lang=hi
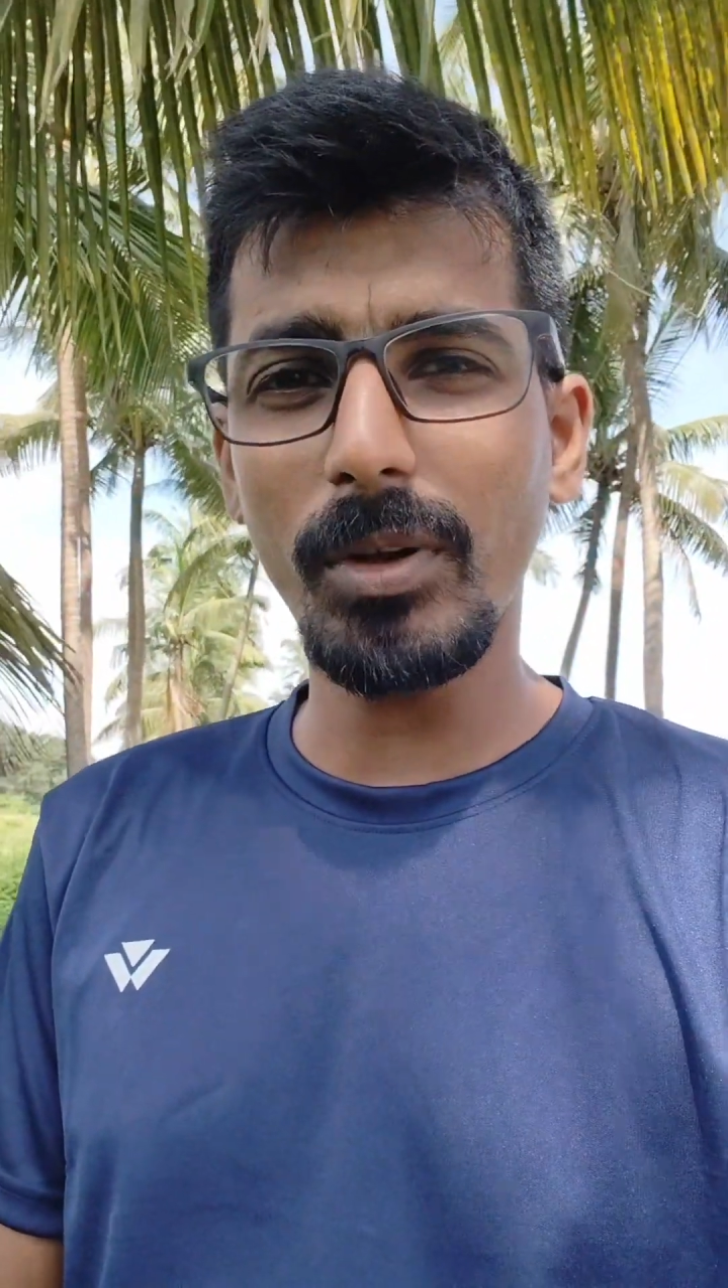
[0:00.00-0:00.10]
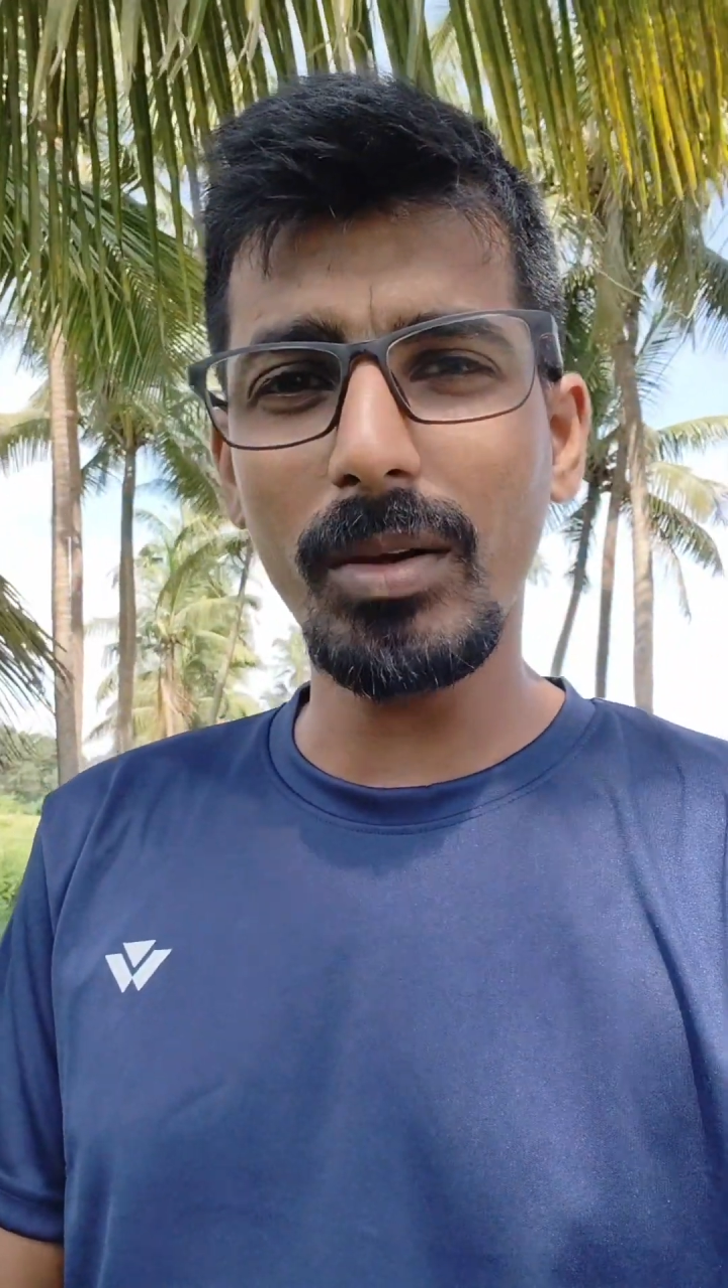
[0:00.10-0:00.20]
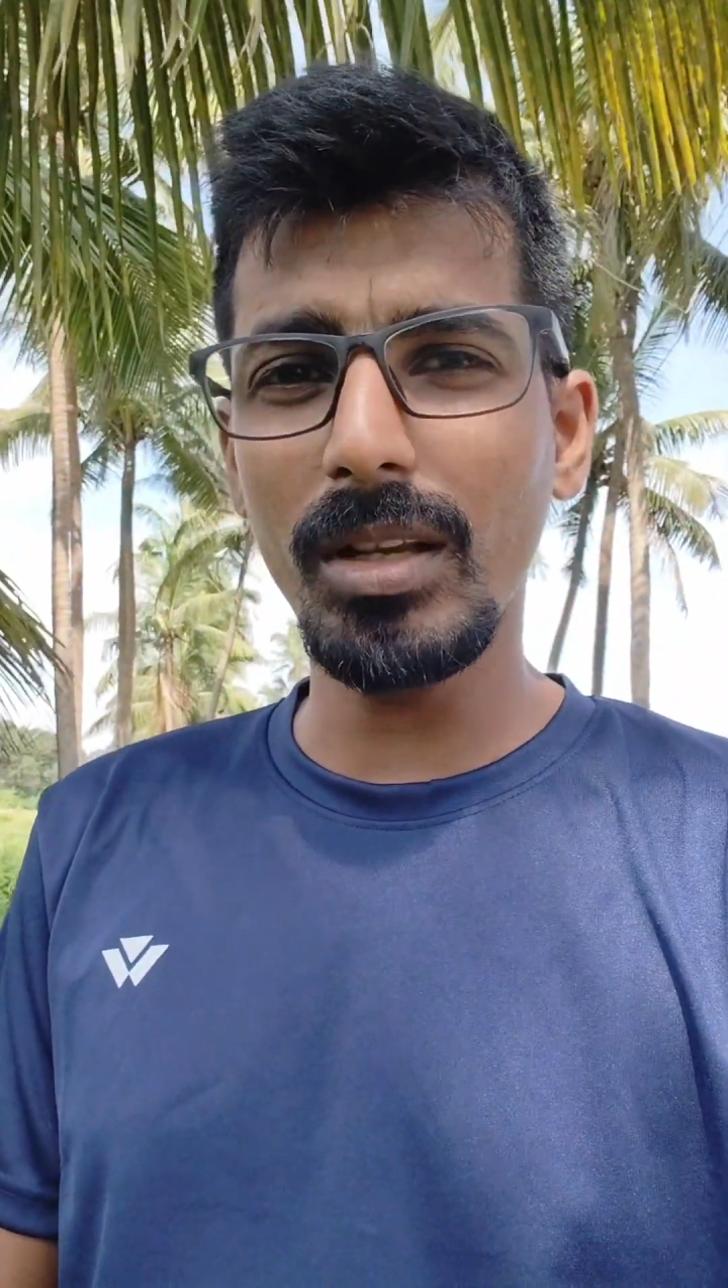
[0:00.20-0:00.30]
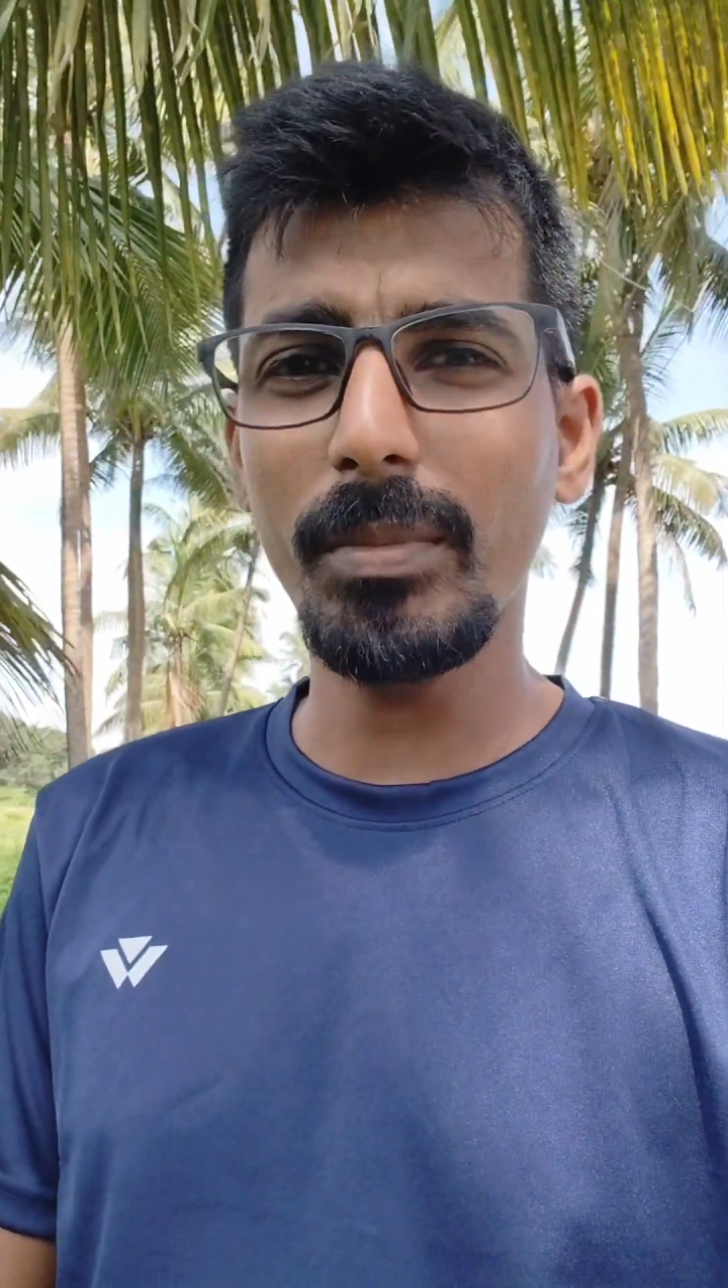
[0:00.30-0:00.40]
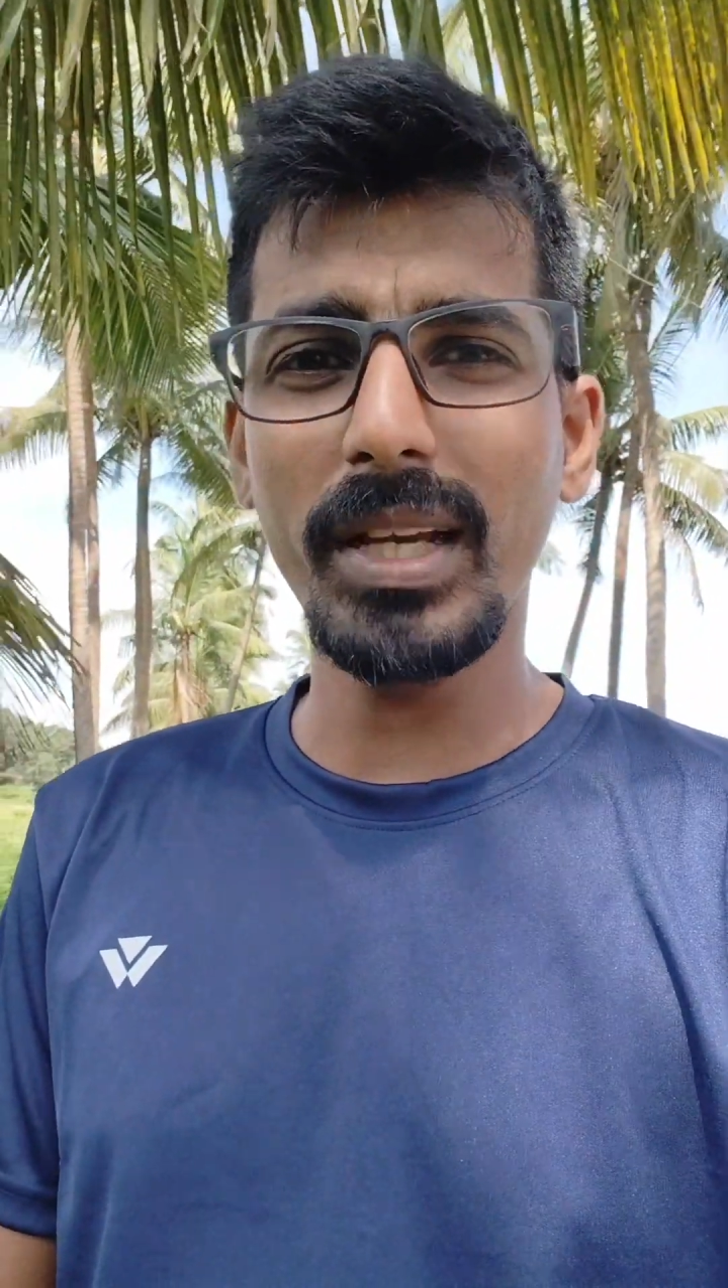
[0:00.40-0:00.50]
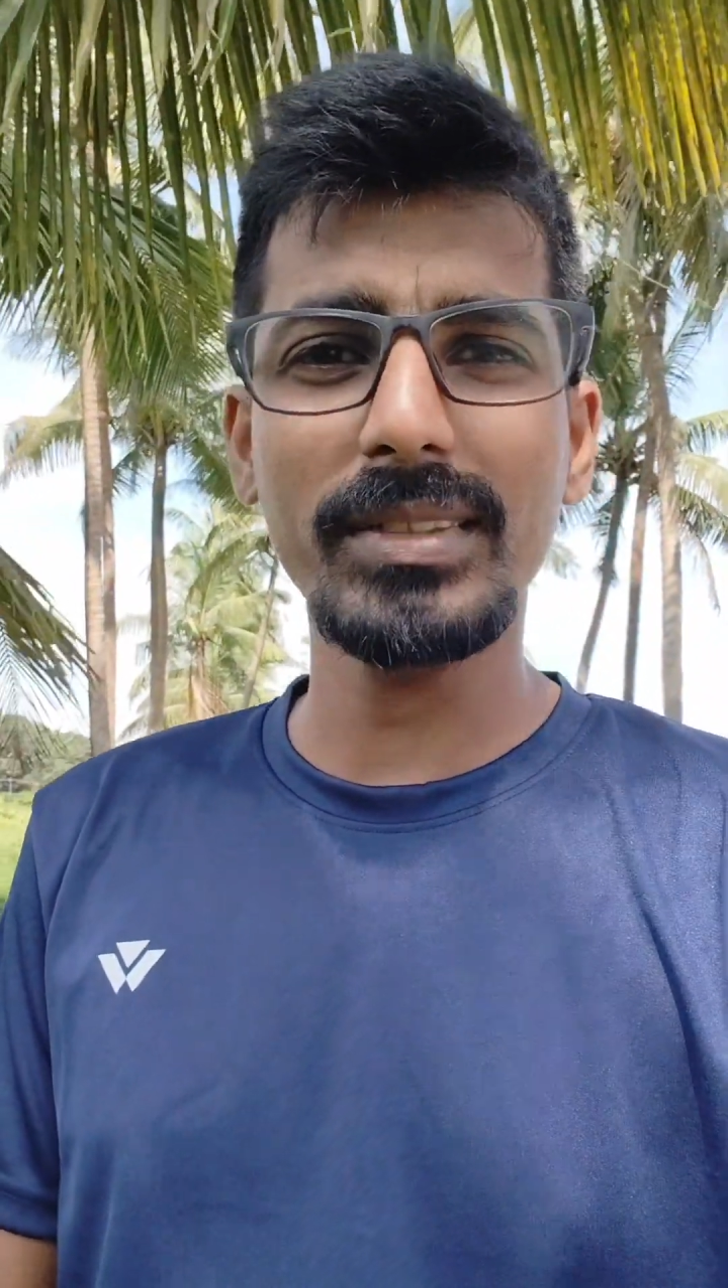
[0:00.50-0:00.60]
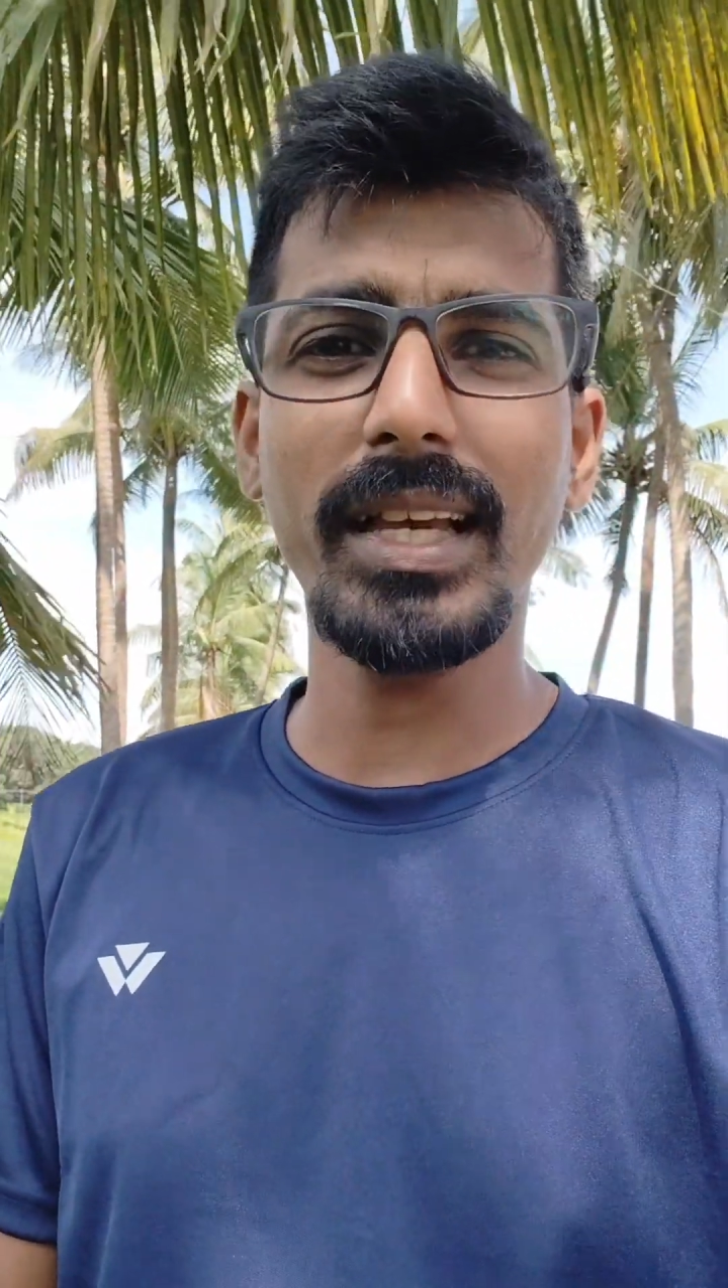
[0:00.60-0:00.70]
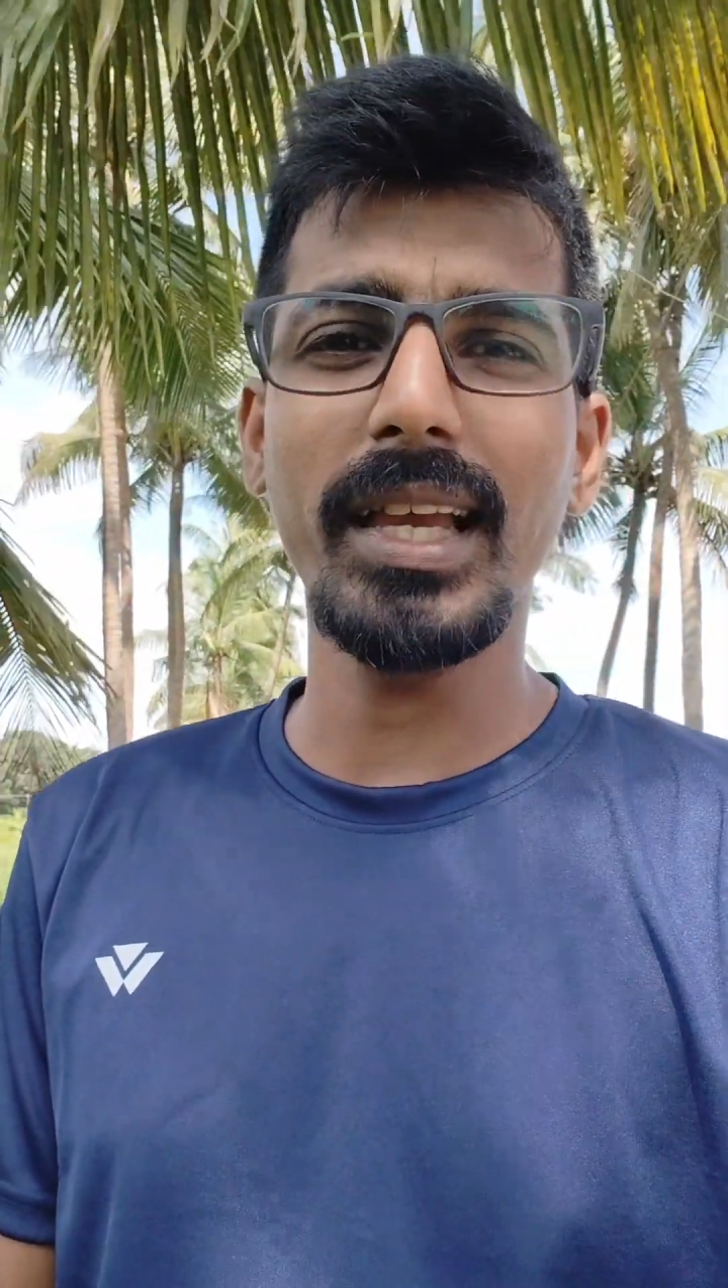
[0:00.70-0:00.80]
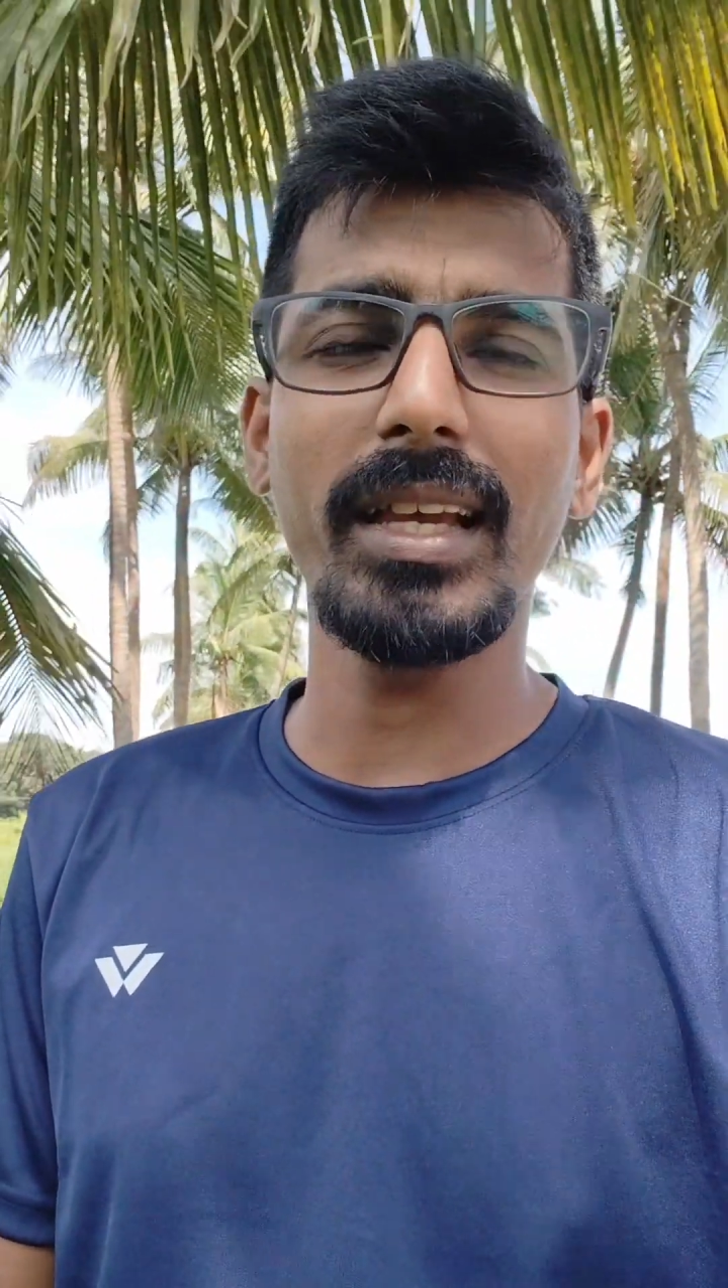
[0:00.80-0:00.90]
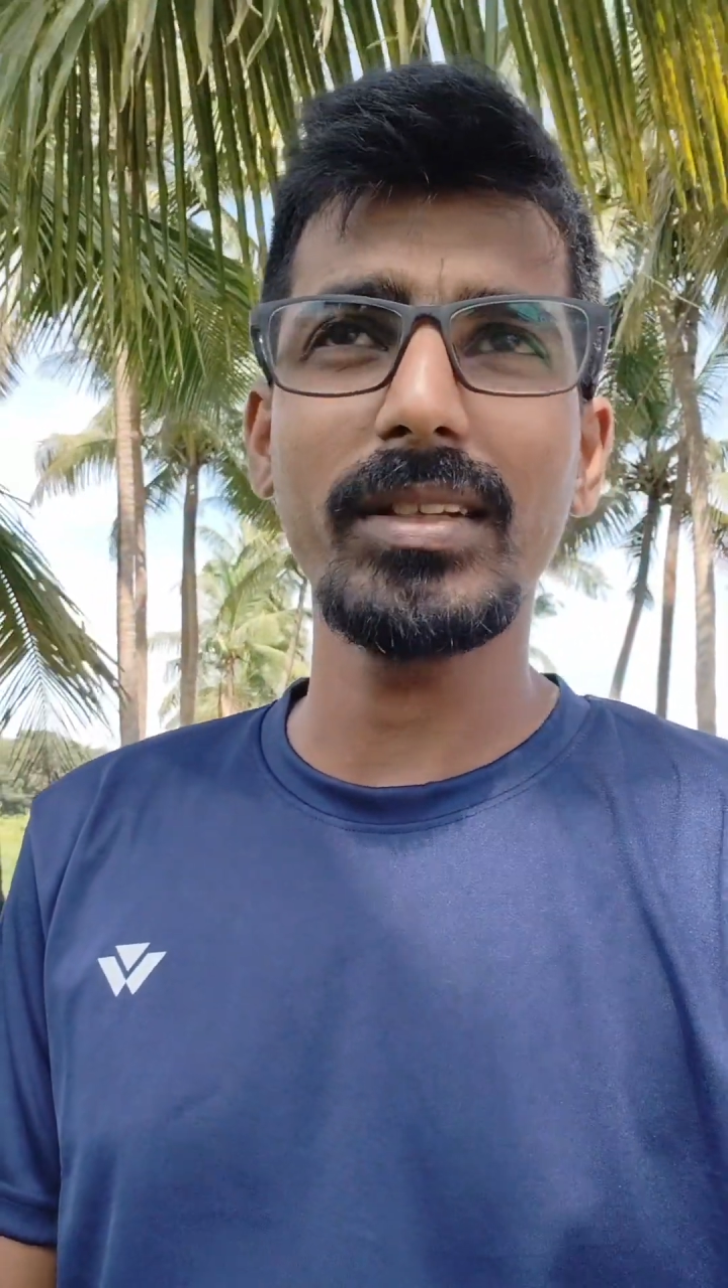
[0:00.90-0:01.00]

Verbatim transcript: प्रॉब्लम ऐसा